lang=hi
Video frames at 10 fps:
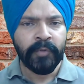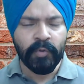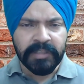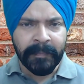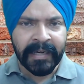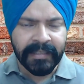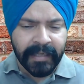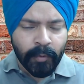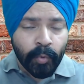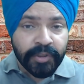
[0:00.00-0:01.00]
उससे बेटर
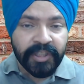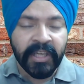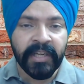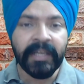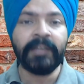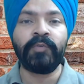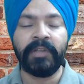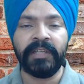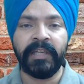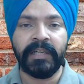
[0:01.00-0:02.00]
है कुछ एरियाज
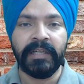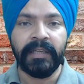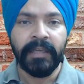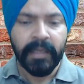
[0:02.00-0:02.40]
उनके देख लें